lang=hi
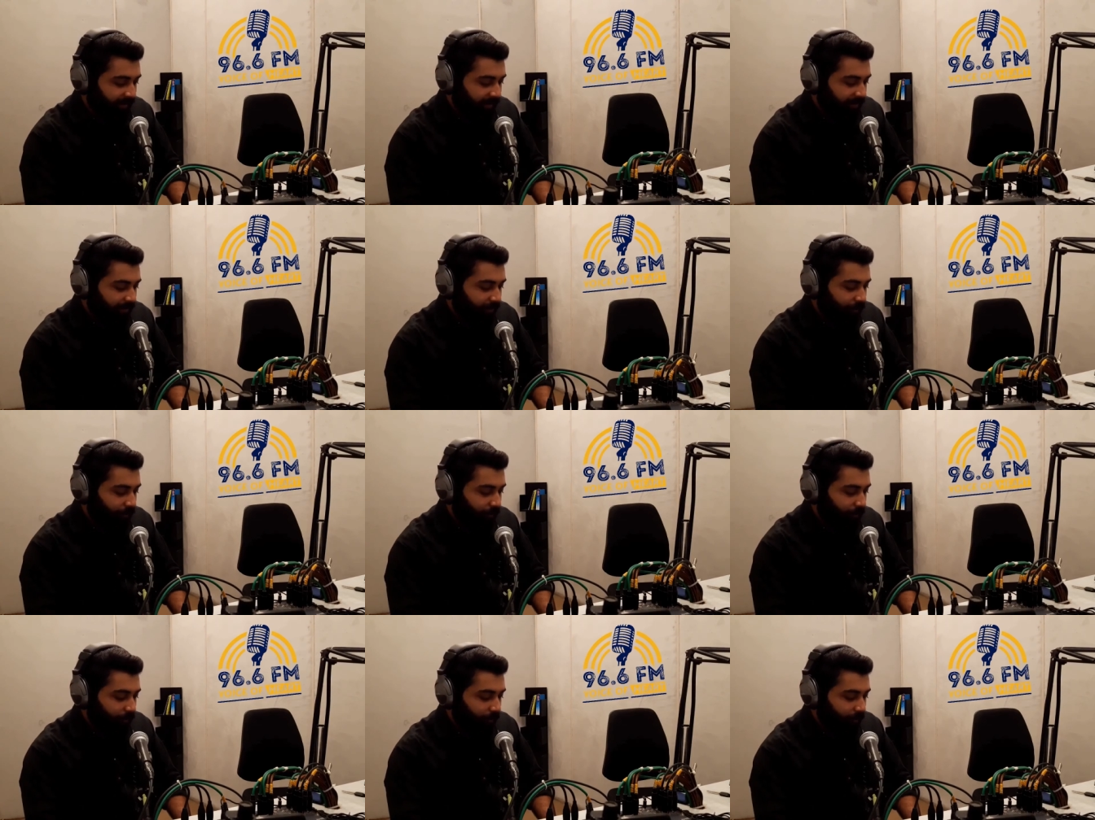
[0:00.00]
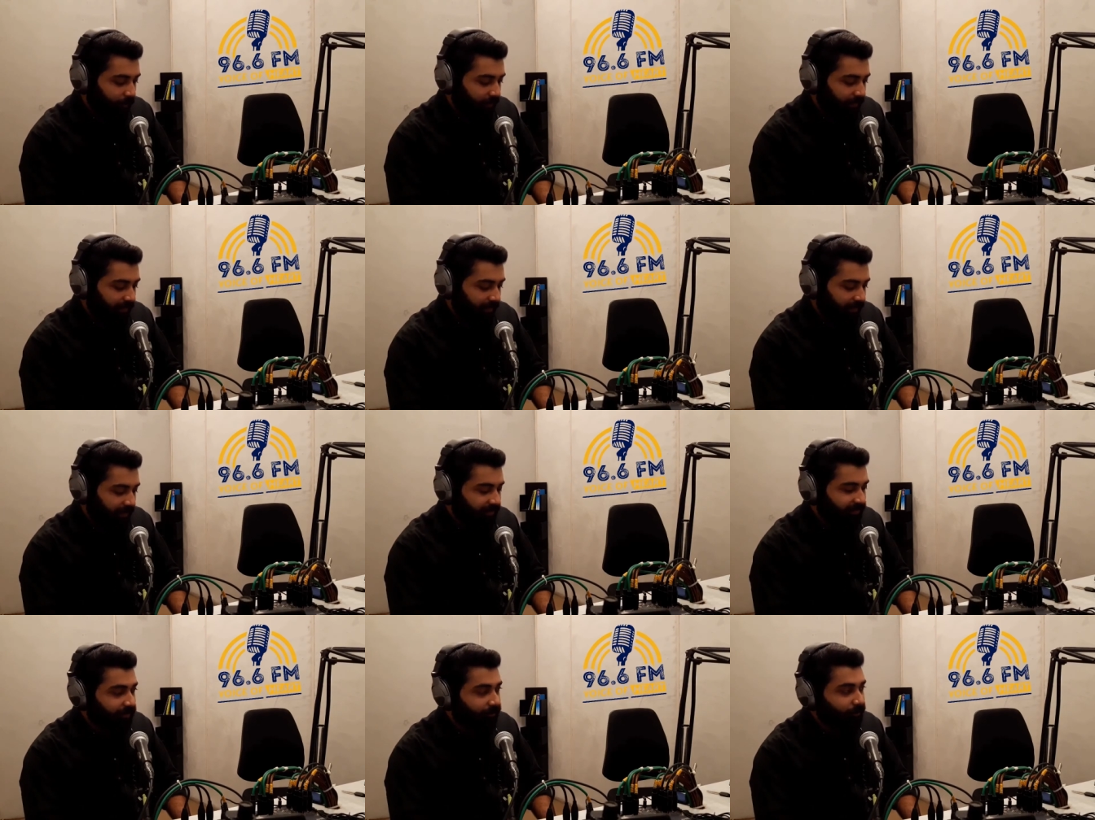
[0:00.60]
तो
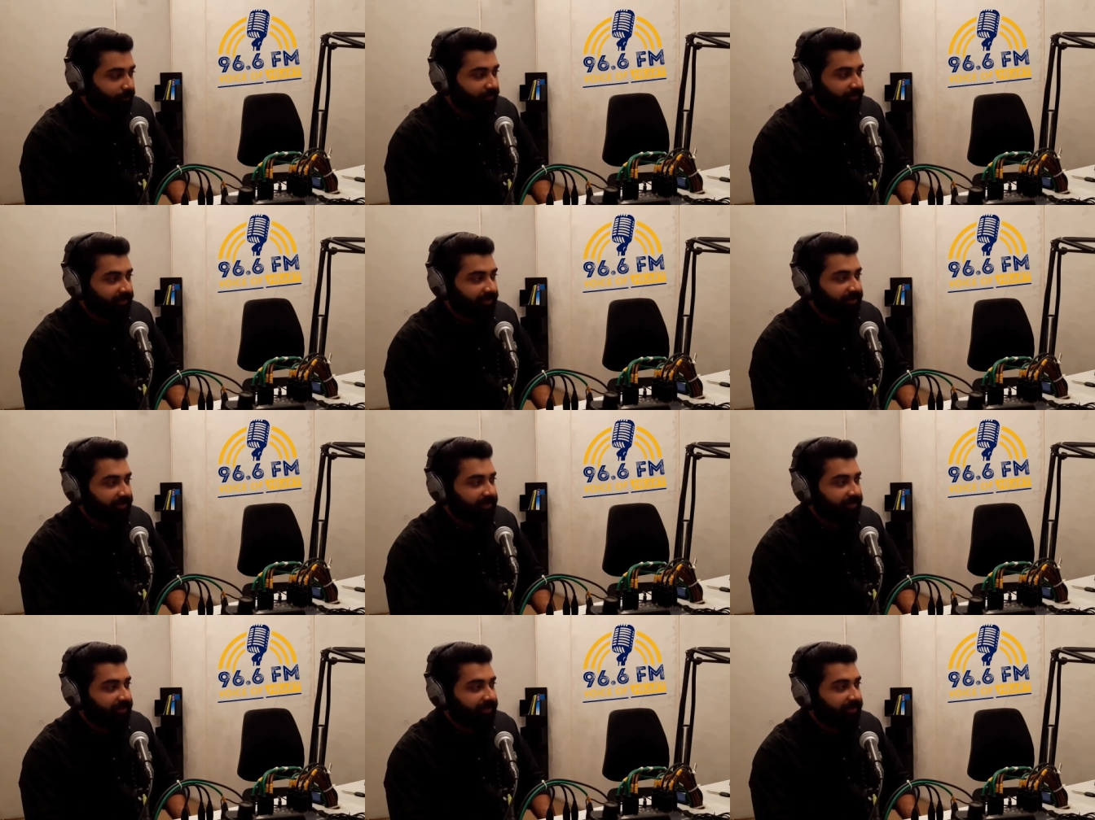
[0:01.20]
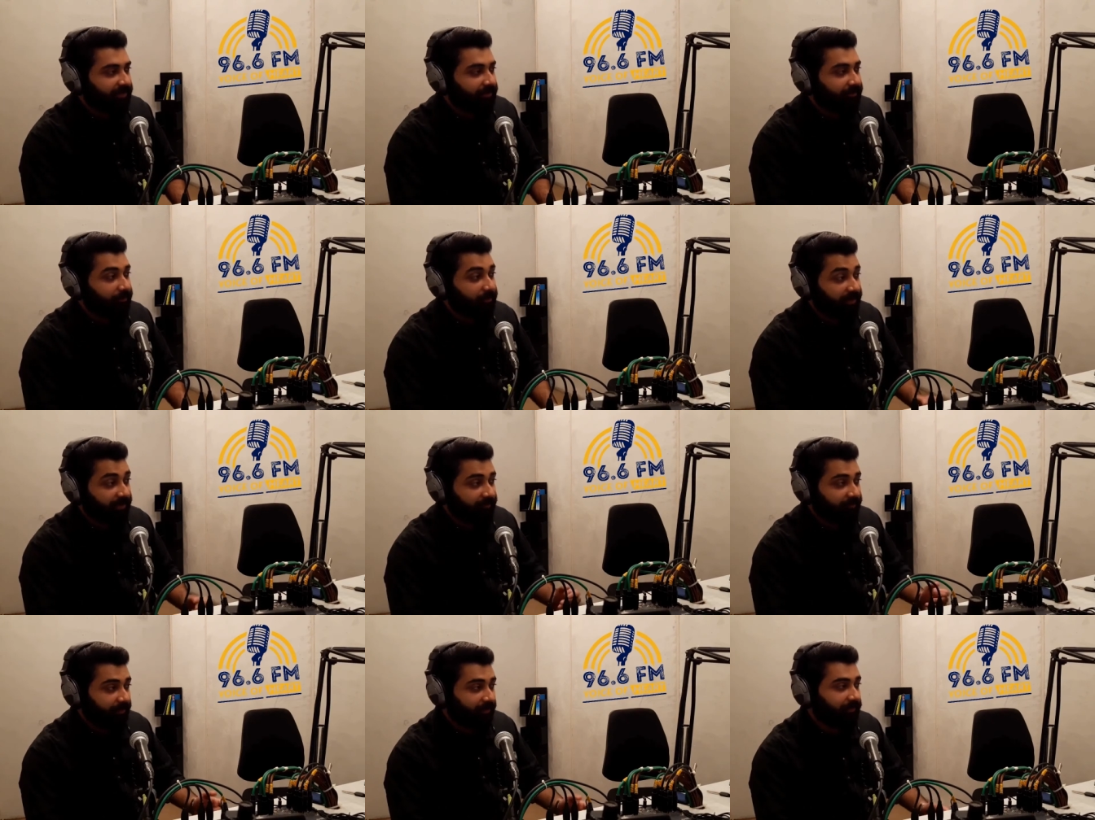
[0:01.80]
एक दिन मुझे आ,
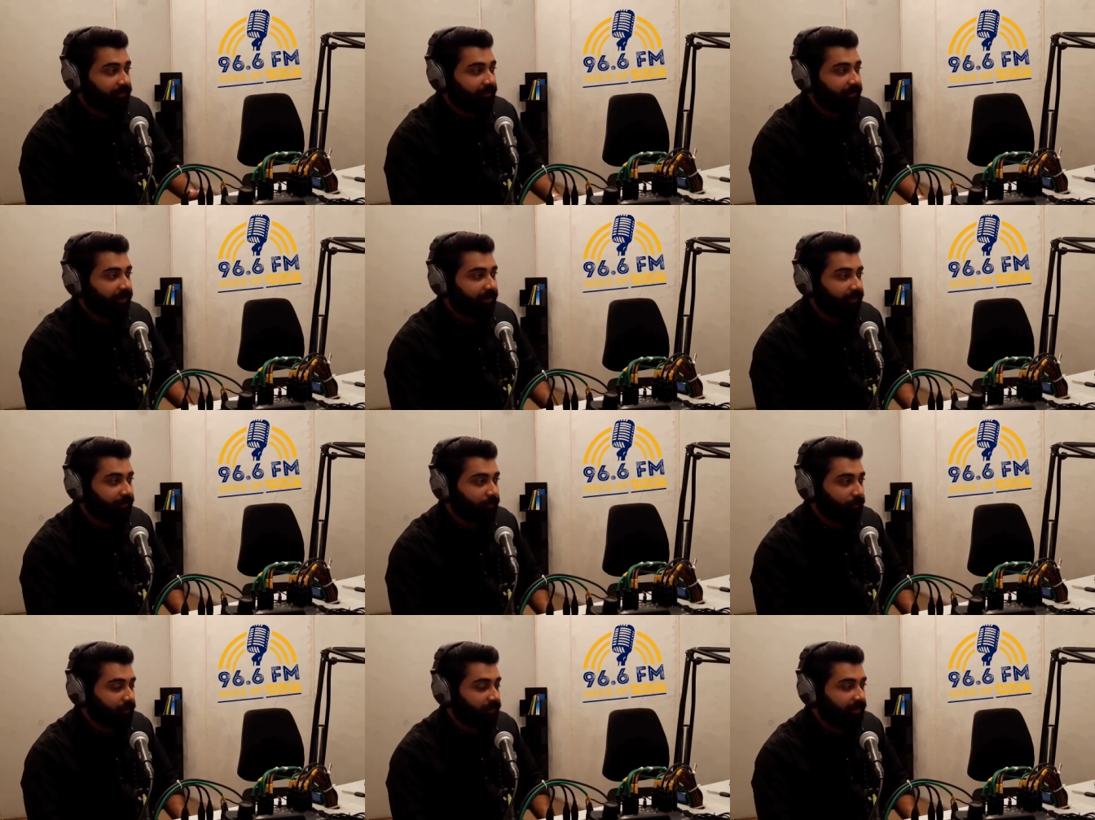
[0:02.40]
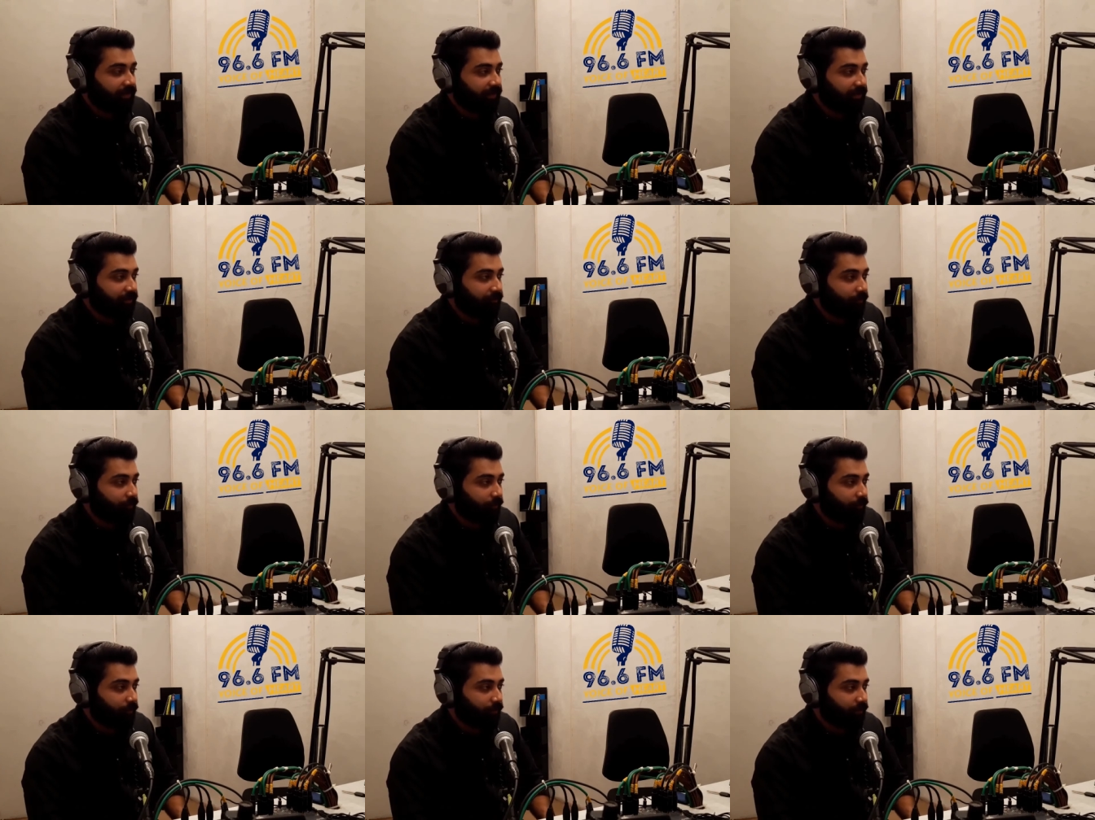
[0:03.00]
मेरा फ़र्स्ट क्लाइंट जो था, था
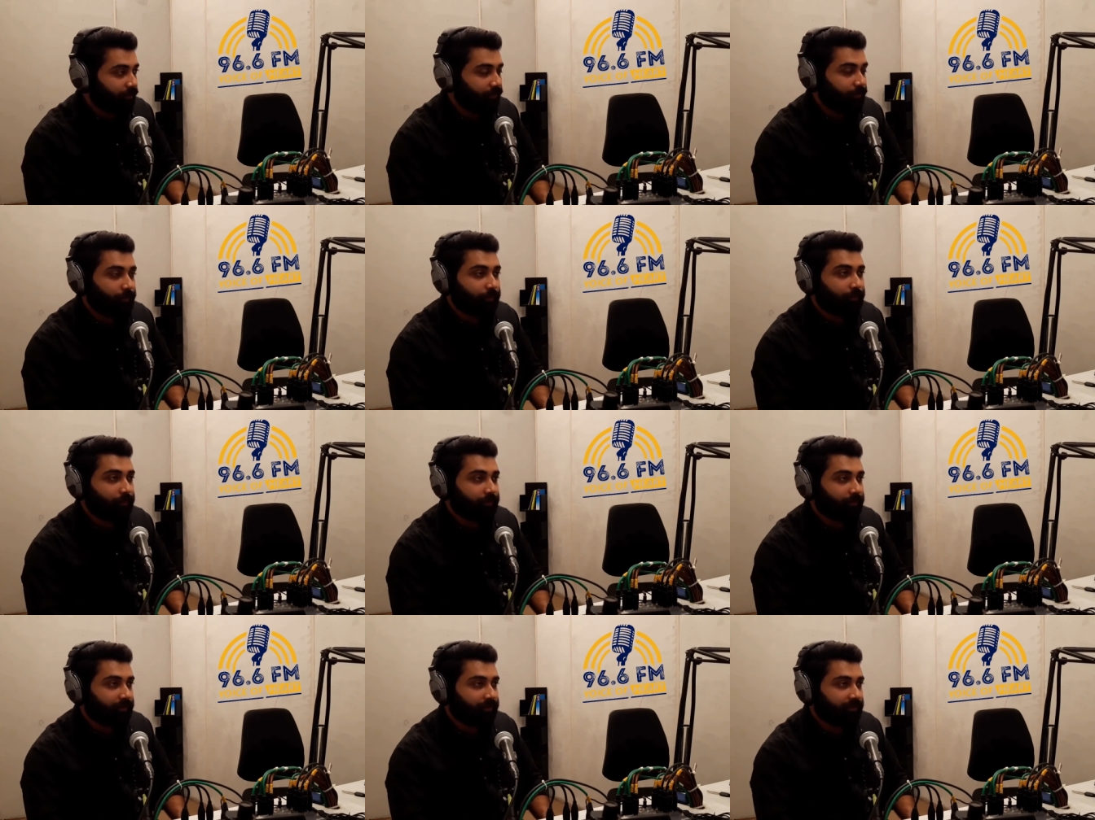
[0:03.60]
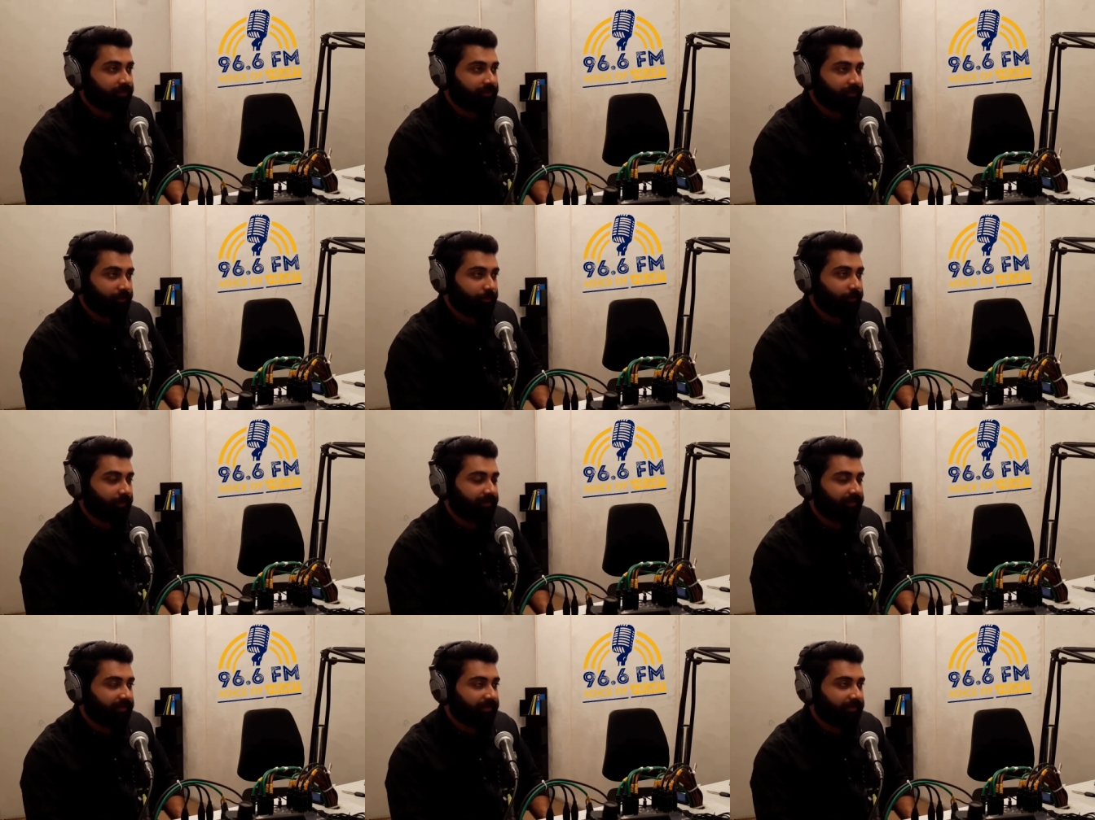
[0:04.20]
वो यू यू
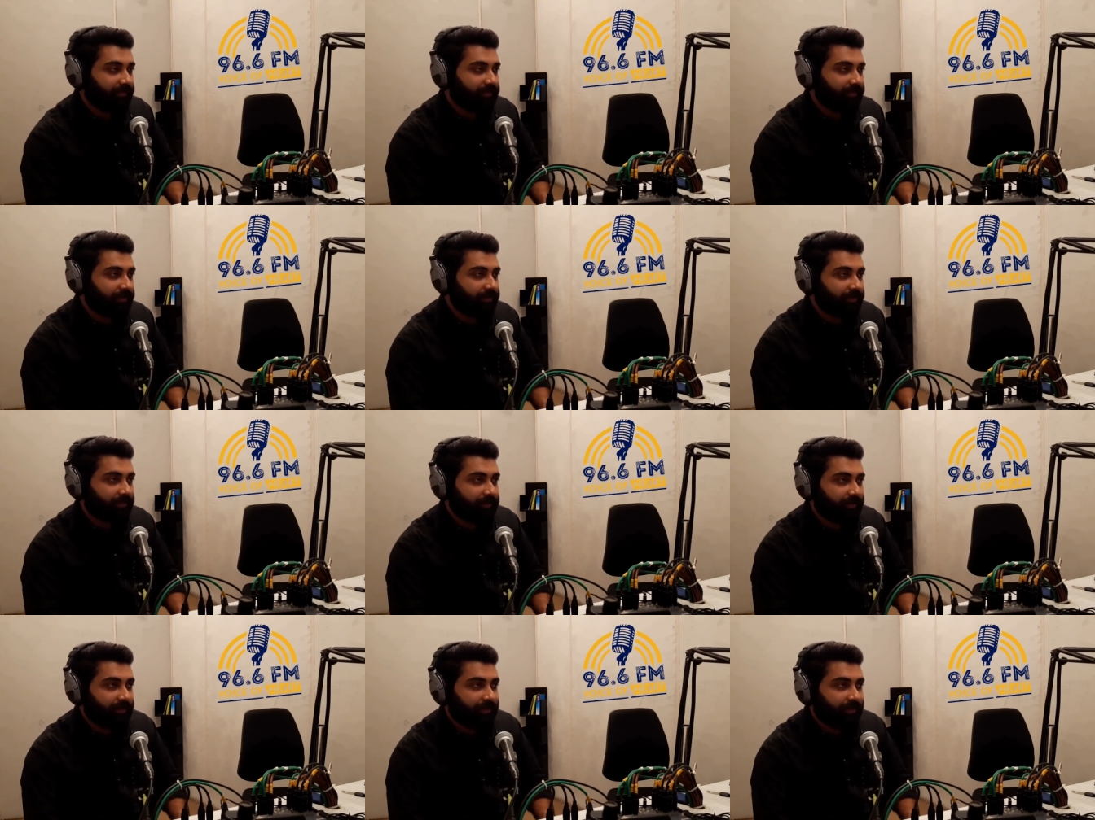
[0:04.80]
एस ए से था